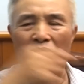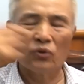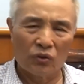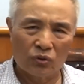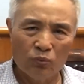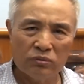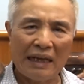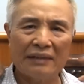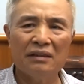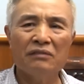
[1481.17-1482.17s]
còn súng
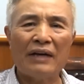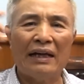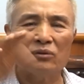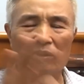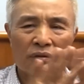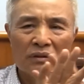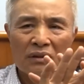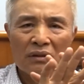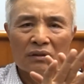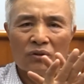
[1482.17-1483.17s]
đạn trên vai, còn
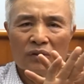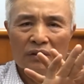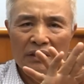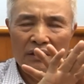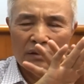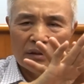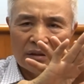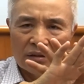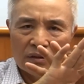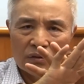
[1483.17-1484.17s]
còn đi
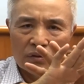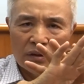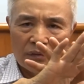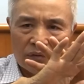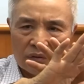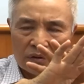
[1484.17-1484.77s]
đi